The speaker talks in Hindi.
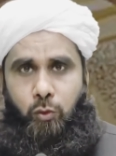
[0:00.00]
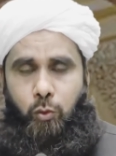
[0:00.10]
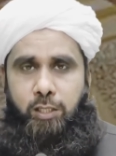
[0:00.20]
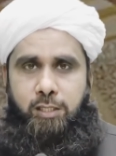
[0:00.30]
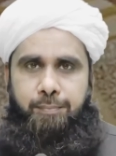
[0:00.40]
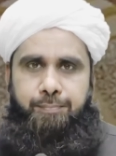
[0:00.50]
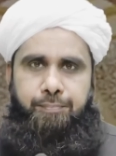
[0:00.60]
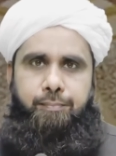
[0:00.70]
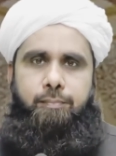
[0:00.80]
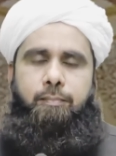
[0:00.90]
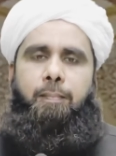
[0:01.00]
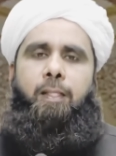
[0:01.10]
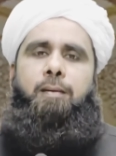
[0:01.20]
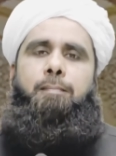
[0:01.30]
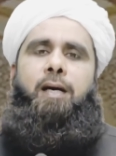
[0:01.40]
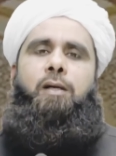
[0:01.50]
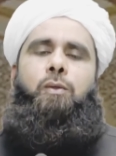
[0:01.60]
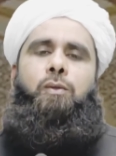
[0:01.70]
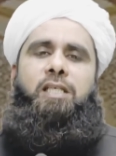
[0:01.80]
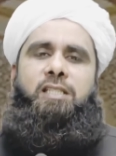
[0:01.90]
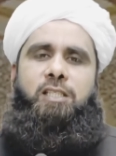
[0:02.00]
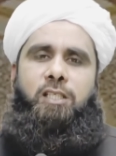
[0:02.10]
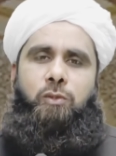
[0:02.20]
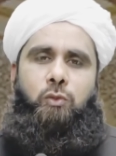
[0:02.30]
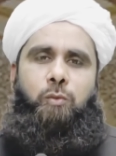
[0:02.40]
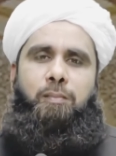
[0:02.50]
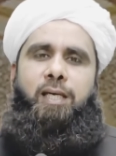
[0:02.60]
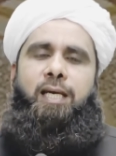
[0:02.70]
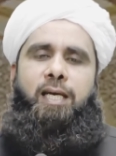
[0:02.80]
तो इस माल को या इस चीज़ को जो मिली